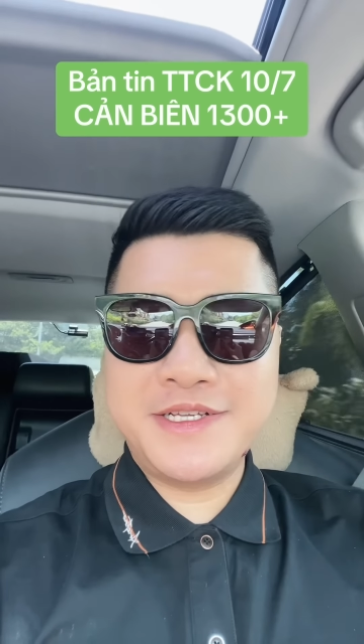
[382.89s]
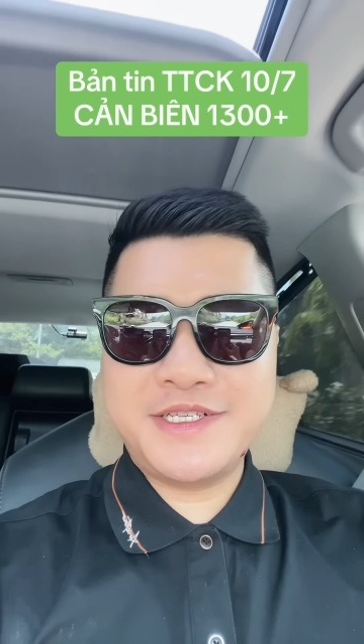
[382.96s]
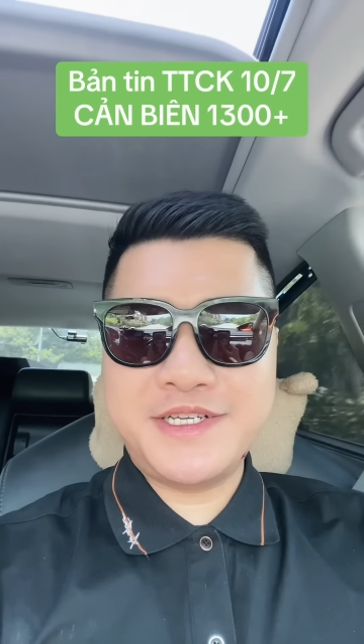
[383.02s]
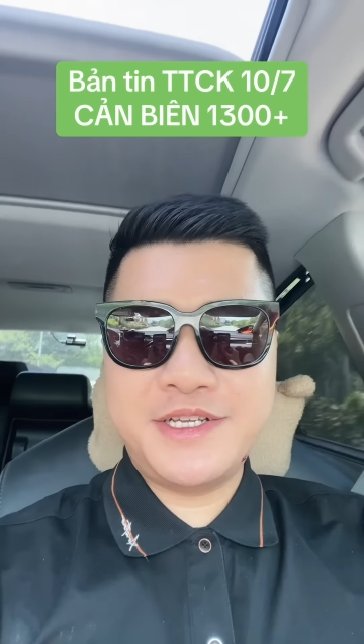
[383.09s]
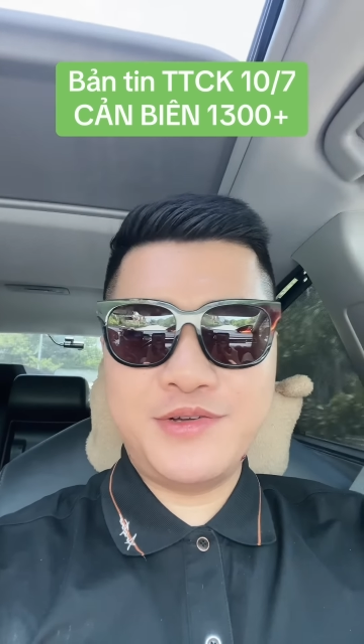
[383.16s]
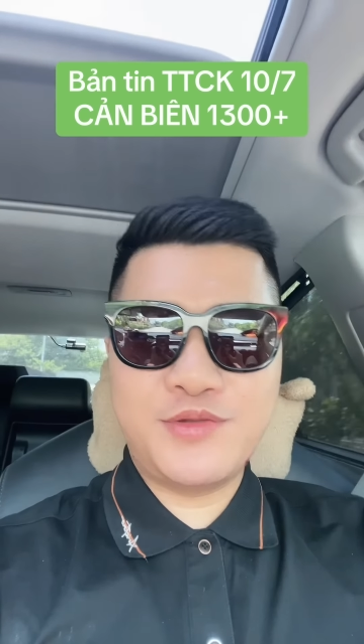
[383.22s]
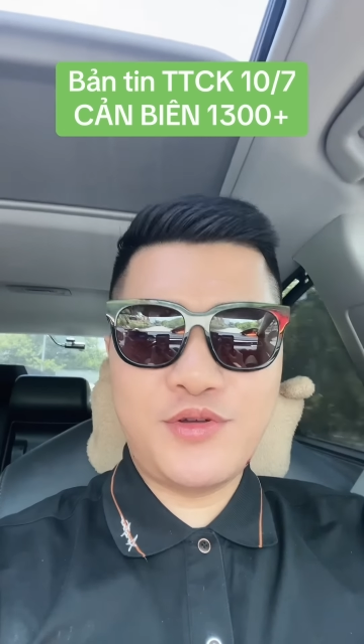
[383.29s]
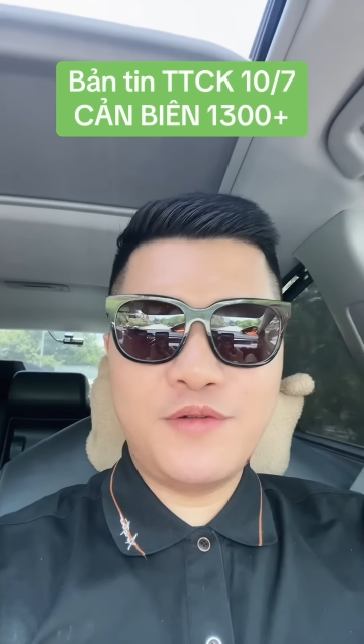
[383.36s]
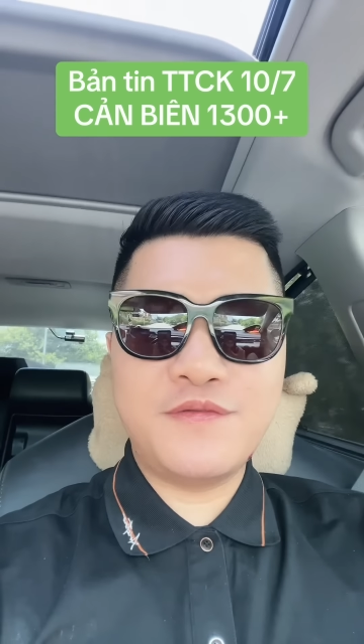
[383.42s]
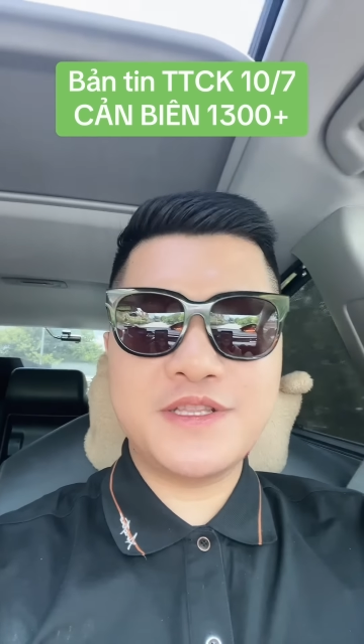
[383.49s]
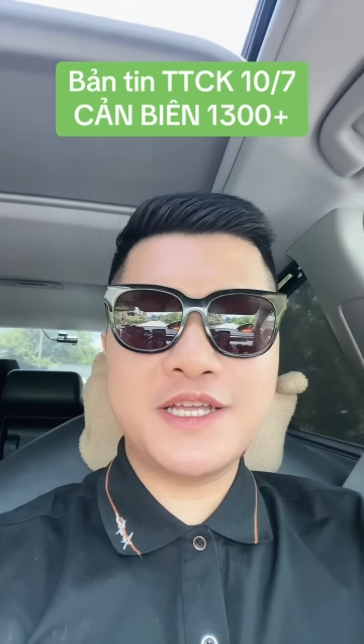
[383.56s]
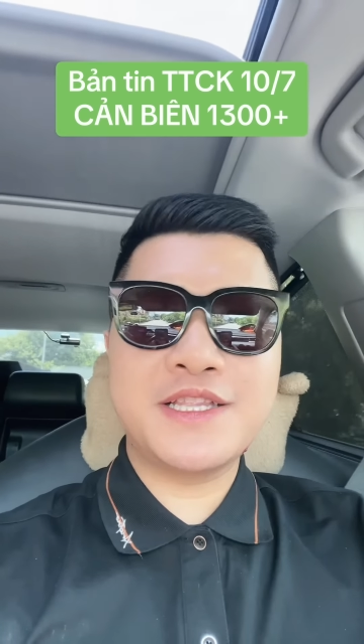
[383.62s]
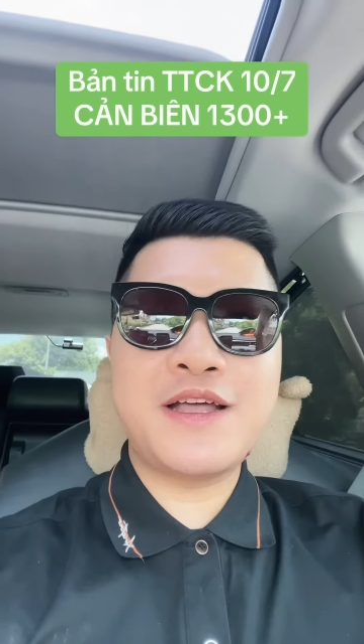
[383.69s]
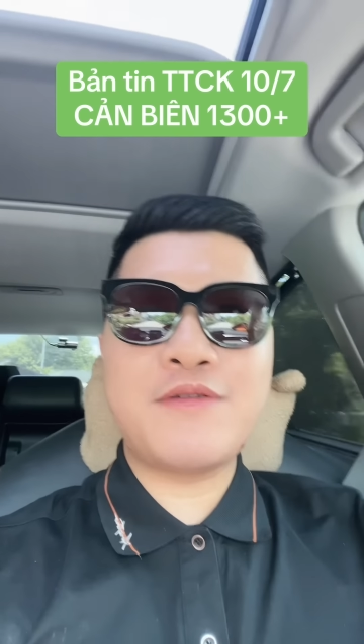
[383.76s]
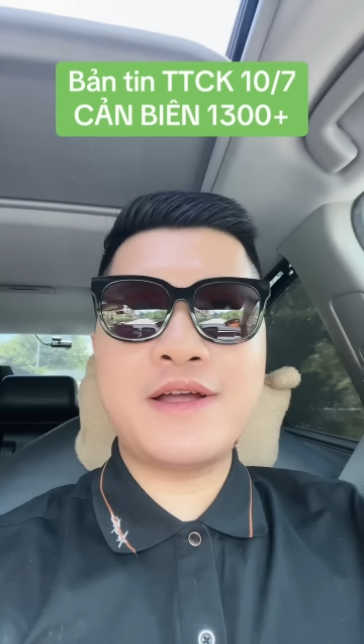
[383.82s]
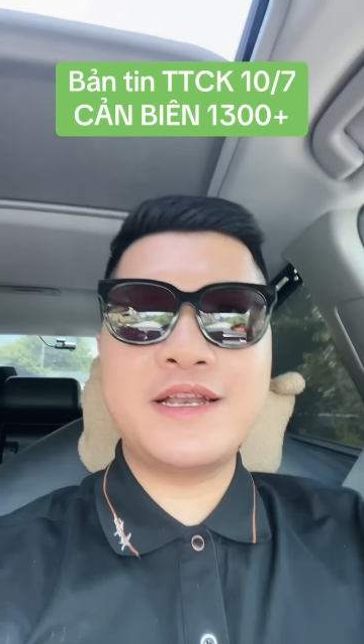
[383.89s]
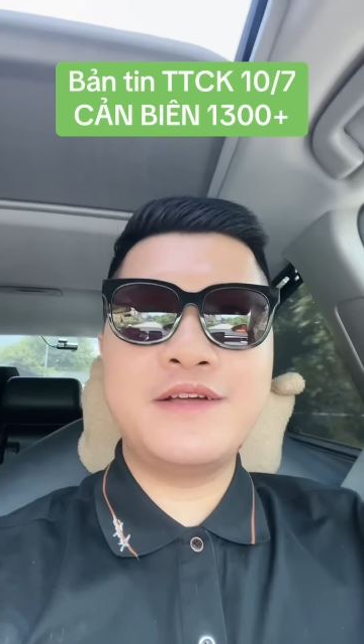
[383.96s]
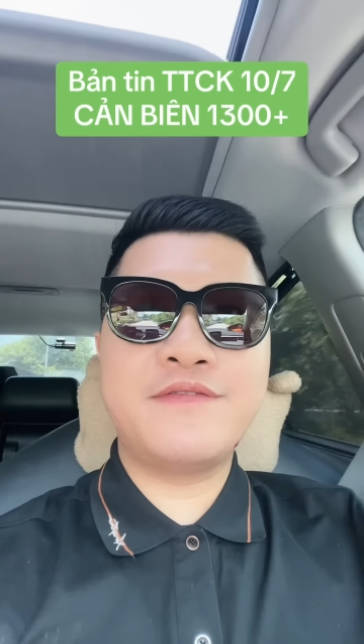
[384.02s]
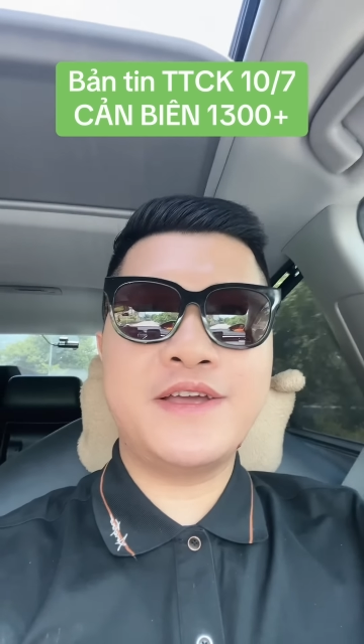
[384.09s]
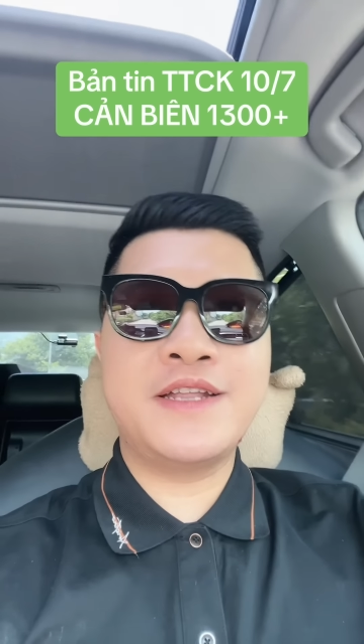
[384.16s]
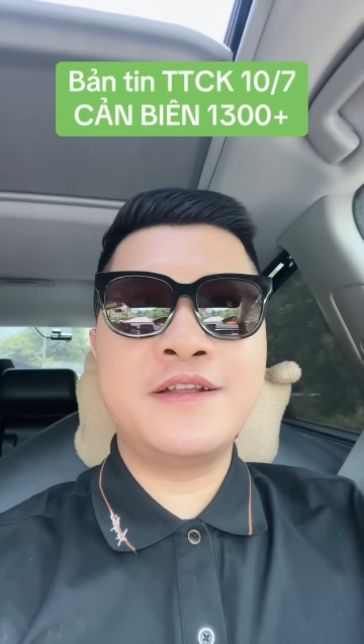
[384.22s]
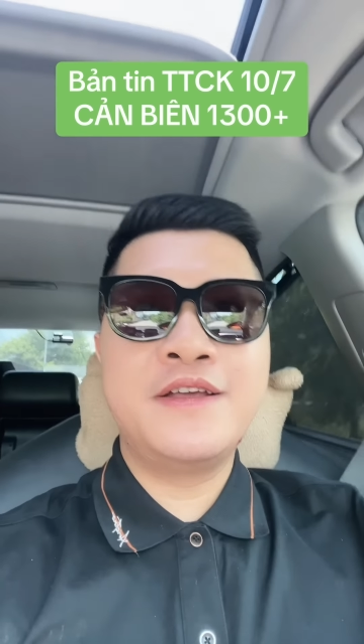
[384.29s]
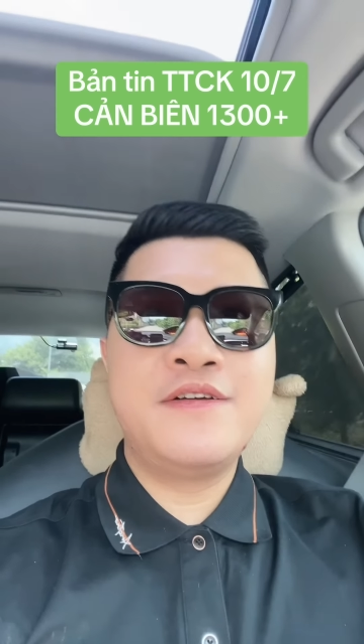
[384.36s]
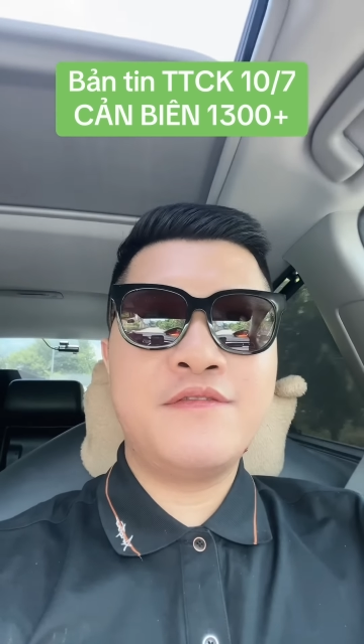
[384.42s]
trên YouTube và TikTok Anh Lương Vịt